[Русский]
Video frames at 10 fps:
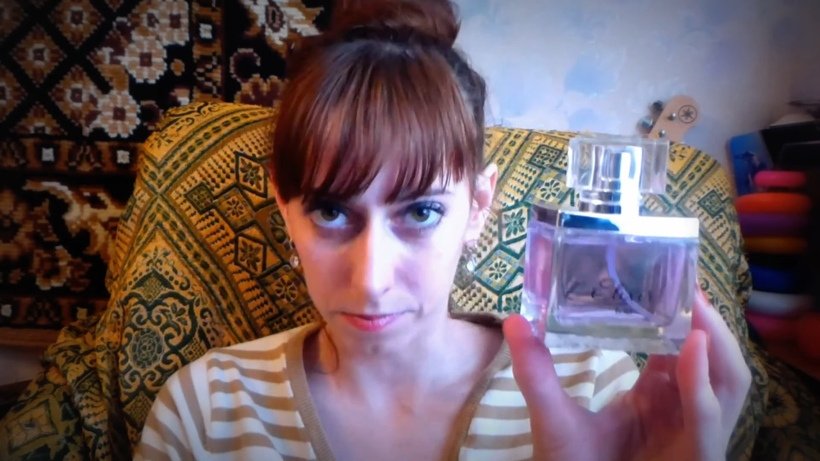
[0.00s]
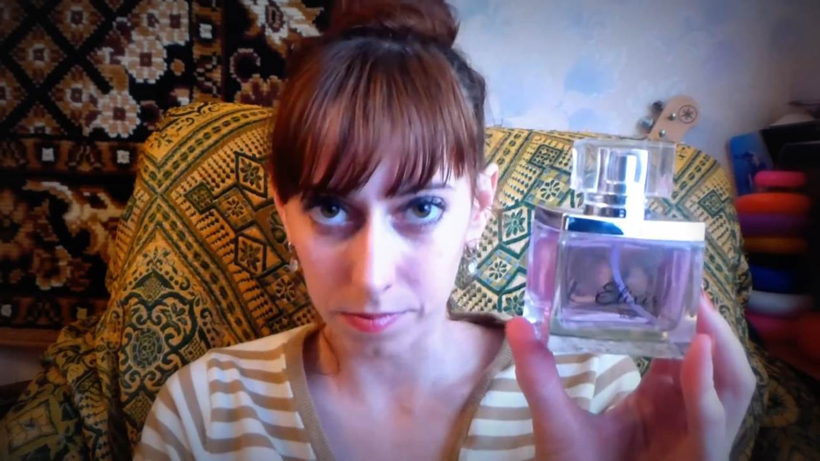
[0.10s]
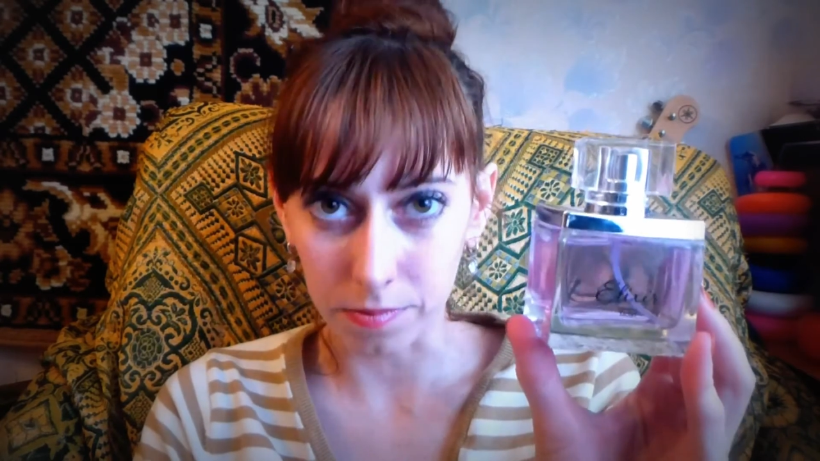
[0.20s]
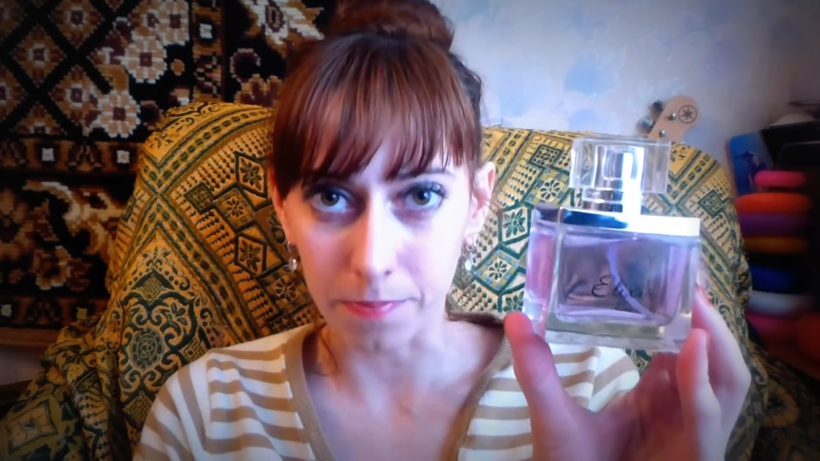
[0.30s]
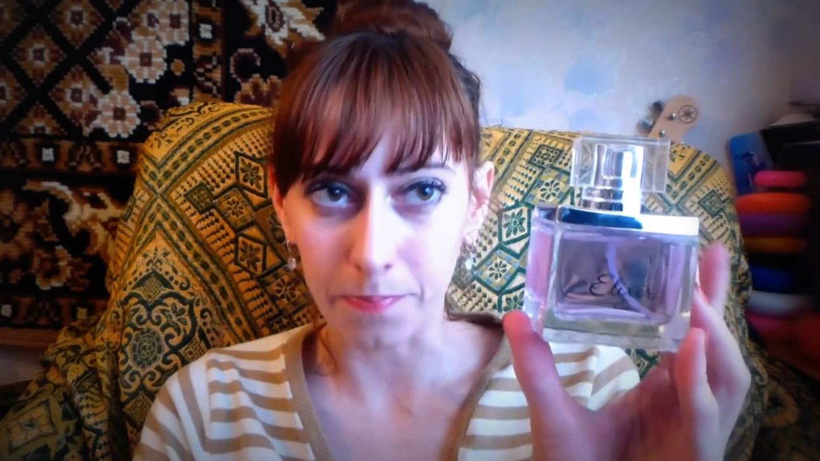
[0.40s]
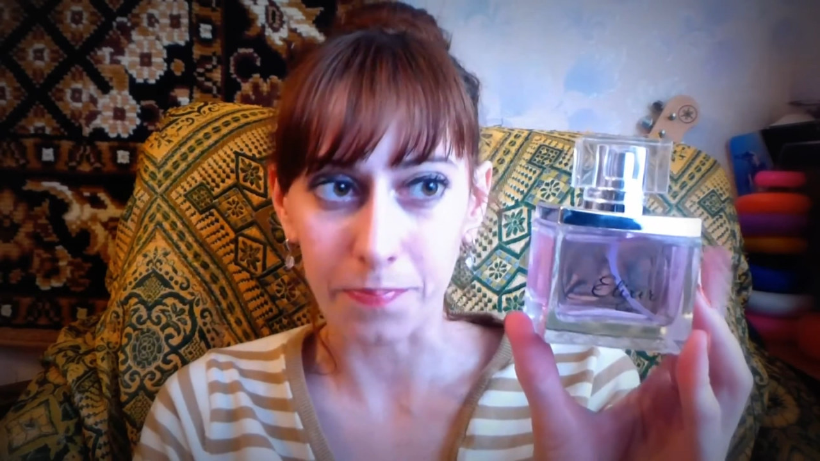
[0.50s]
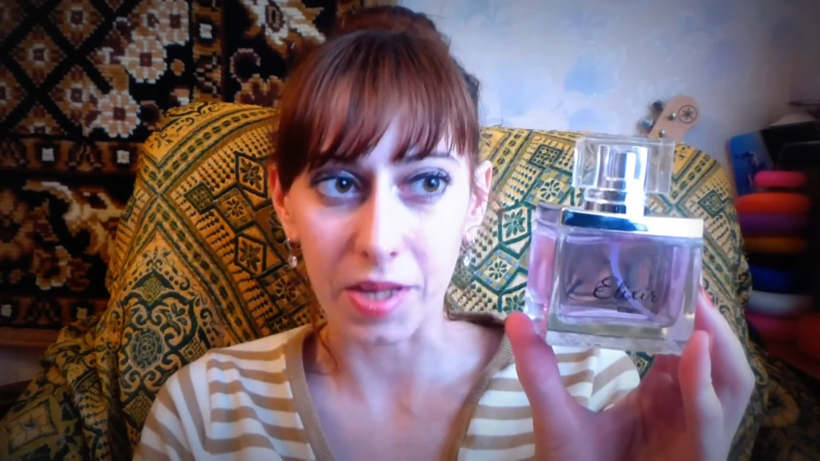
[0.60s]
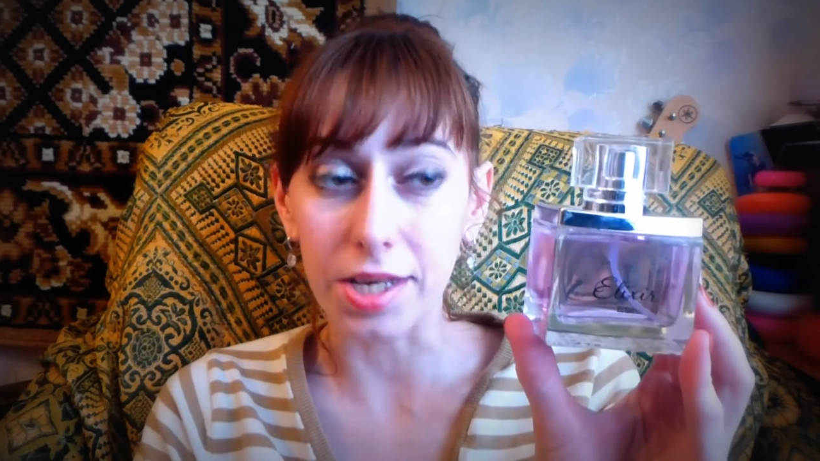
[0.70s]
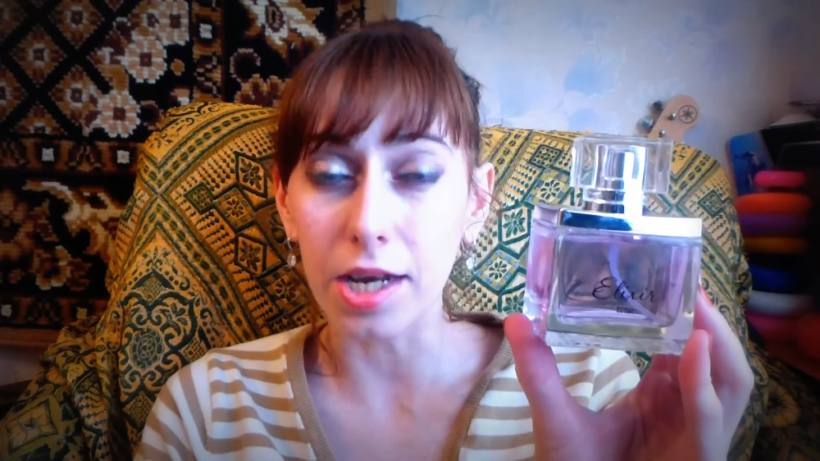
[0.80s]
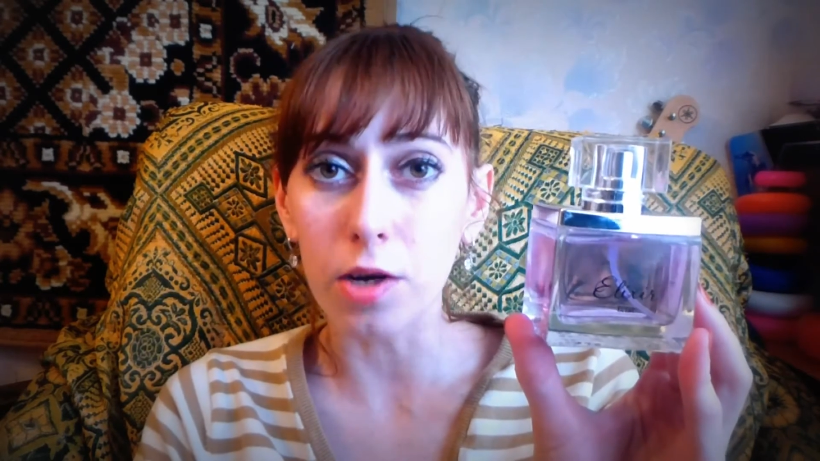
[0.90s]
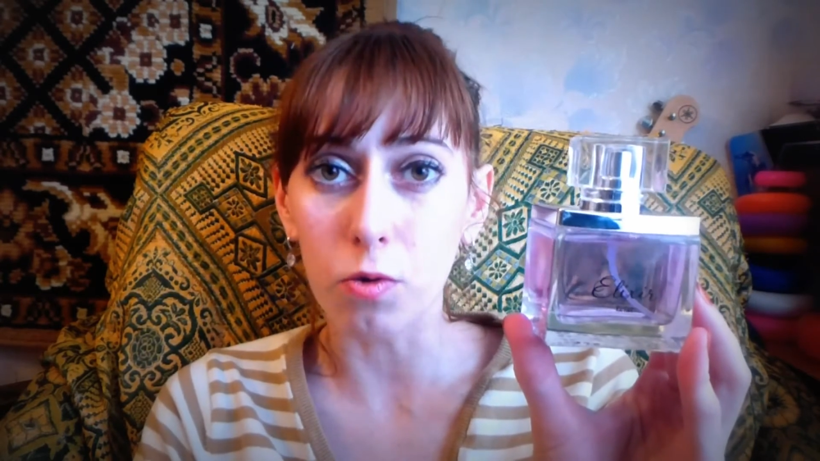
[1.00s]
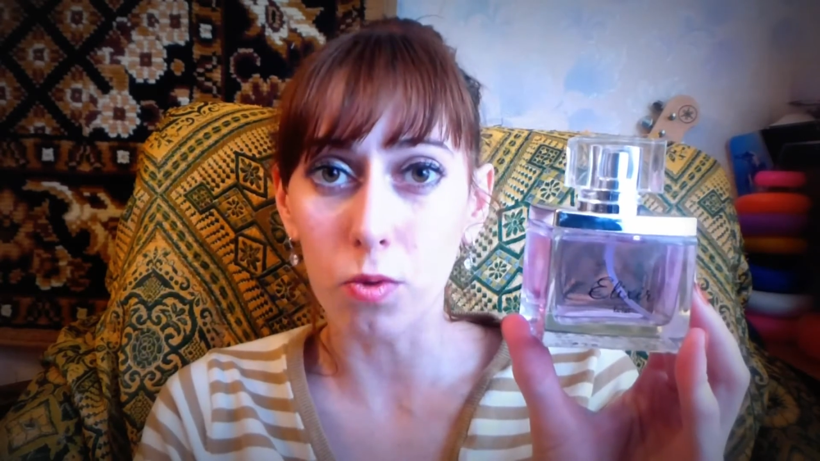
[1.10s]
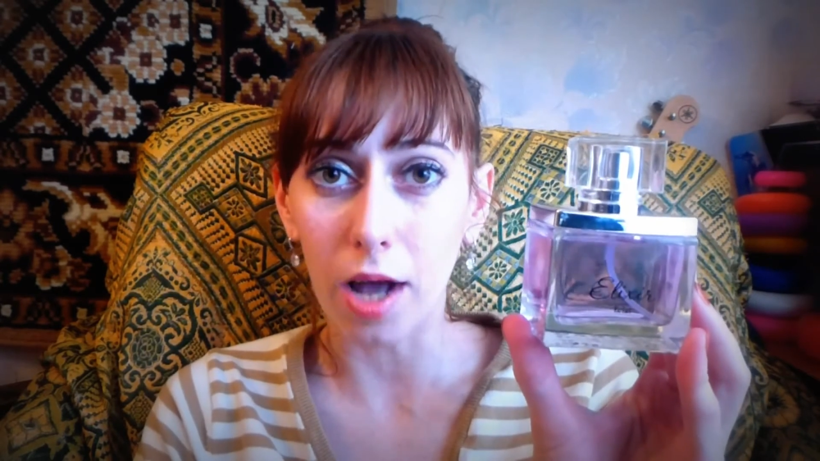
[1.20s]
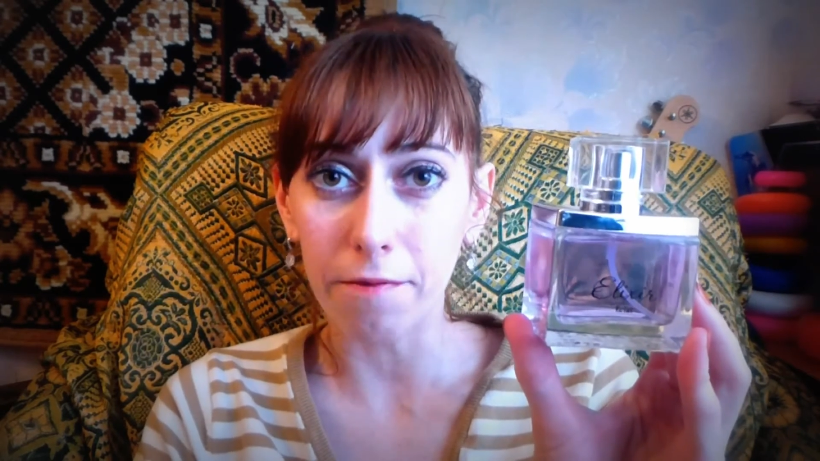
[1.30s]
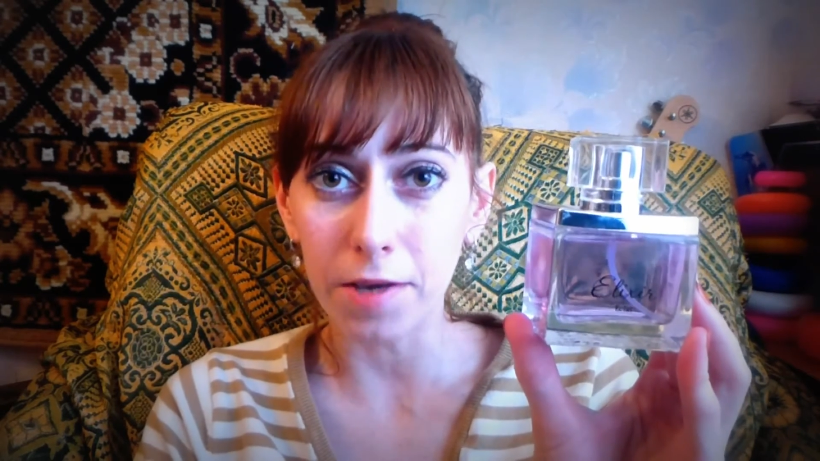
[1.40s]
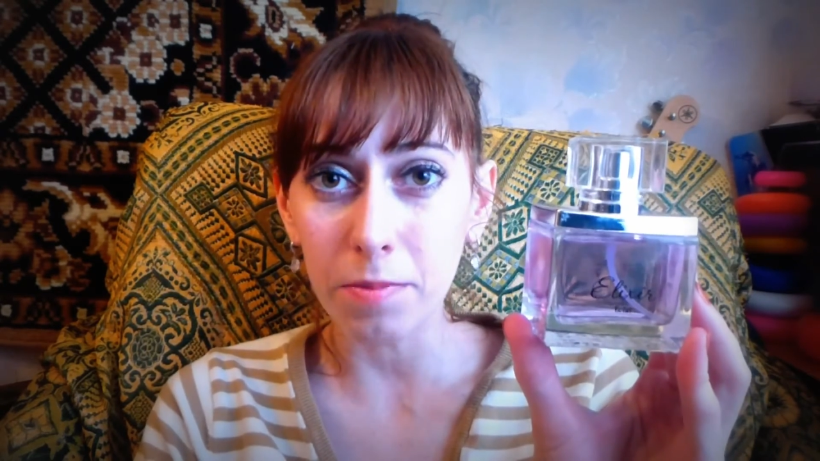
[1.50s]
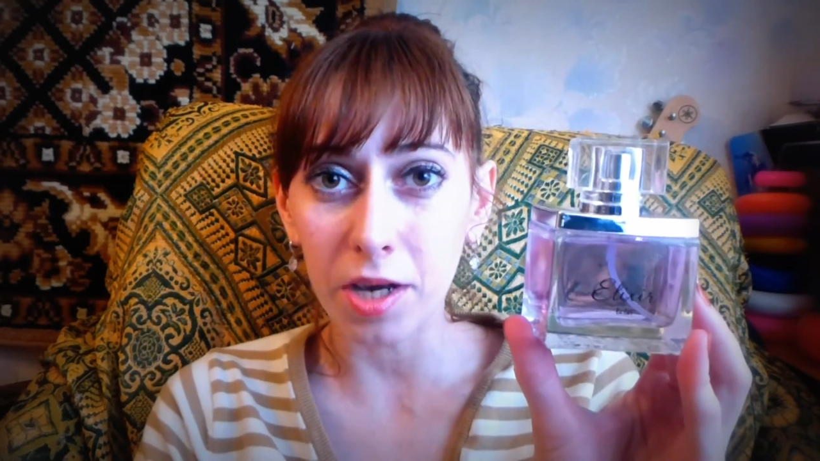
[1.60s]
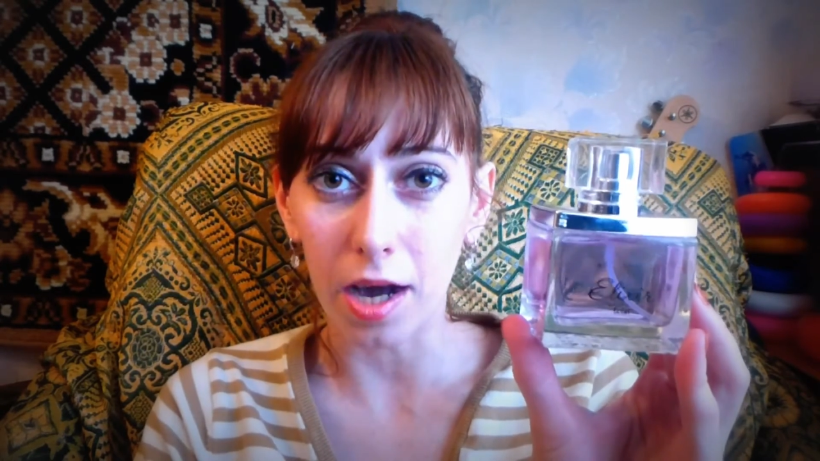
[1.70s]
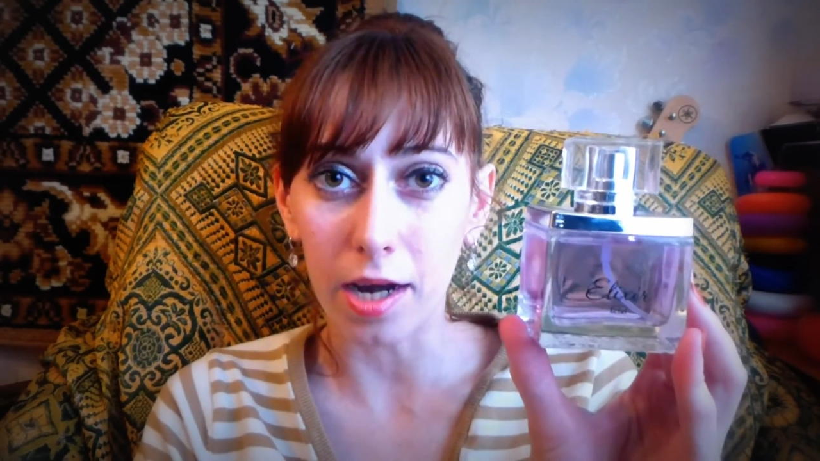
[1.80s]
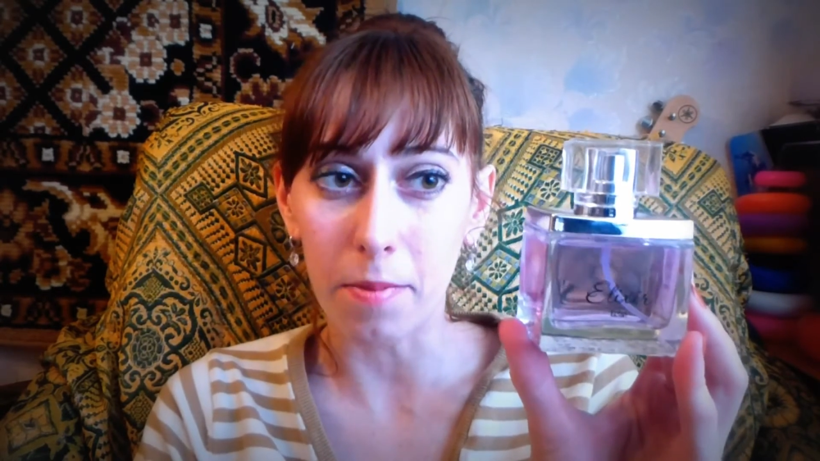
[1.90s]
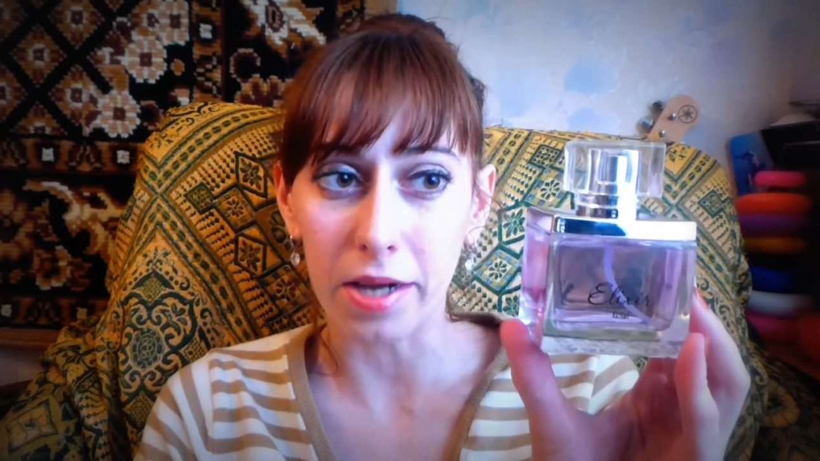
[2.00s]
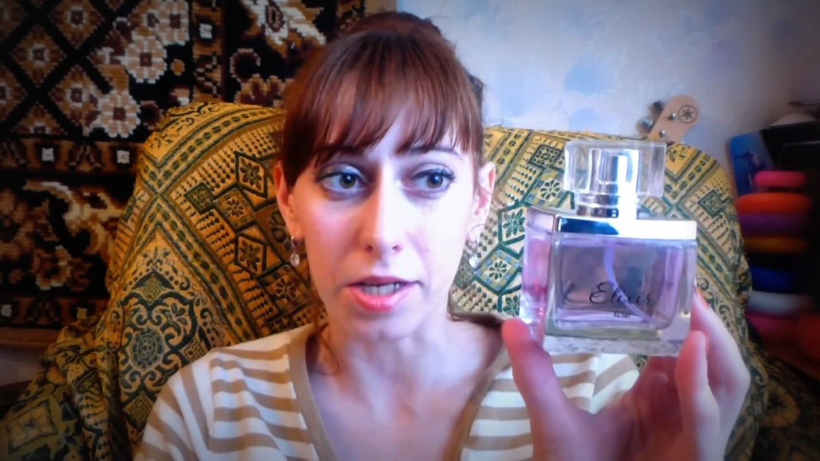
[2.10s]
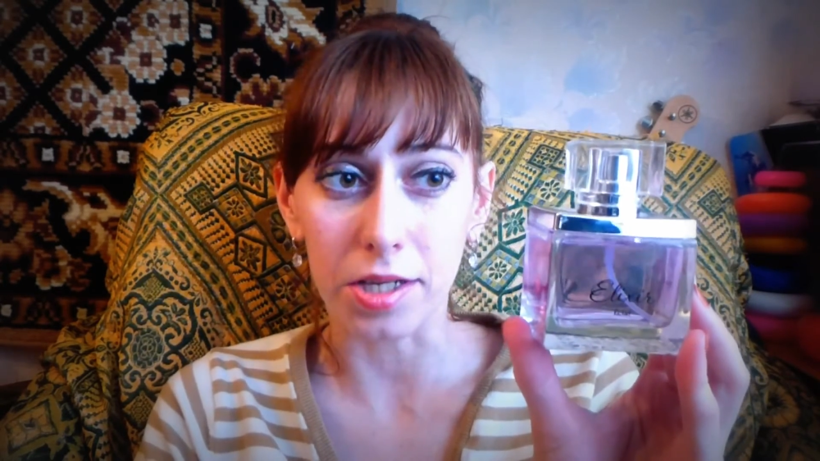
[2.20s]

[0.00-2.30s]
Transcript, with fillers: еле уловимый аромат